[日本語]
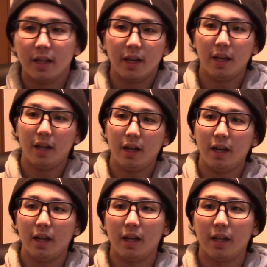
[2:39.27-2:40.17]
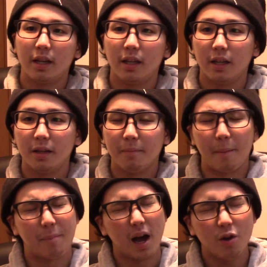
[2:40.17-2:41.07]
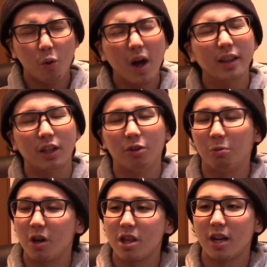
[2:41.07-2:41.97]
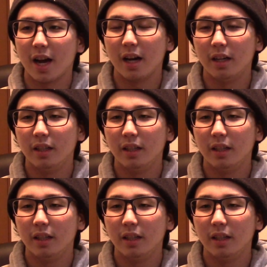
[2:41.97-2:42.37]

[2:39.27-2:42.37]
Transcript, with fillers: えー、まあ、バイオ1っていうのもおかしいな。